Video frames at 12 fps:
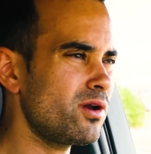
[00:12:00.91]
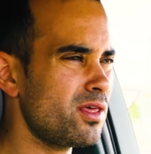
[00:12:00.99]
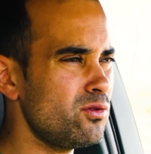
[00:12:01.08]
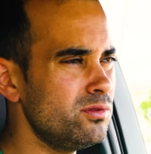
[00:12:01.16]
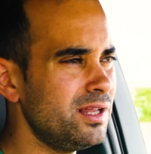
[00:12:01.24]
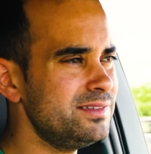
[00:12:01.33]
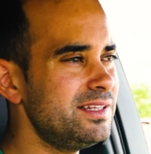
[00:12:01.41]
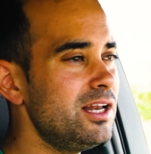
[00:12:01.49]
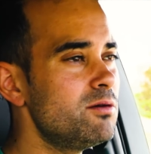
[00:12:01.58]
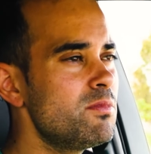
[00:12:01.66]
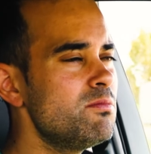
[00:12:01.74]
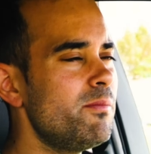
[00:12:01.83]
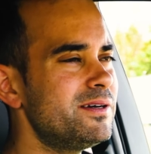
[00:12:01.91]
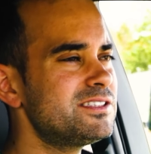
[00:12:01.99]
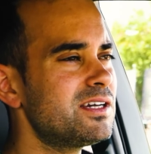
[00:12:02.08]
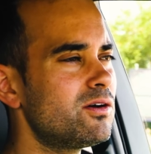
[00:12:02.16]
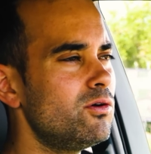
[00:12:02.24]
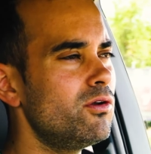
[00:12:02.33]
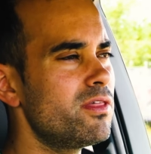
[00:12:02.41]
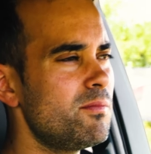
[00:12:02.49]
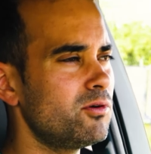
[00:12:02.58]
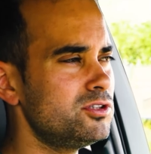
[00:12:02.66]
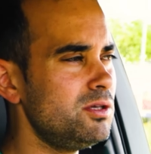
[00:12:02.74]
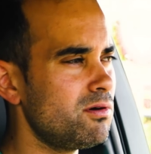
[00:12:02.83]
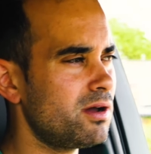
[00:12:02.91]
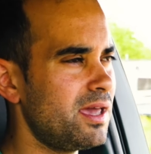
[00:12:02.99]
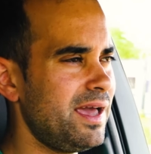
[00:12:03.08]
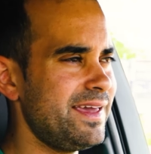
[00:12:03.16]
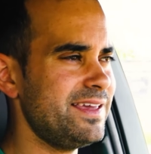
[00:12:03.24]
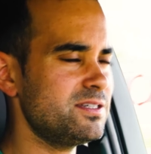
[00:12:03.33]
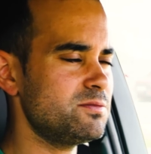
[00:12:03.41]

redundante y lo mismo pasa con los deportivos que hay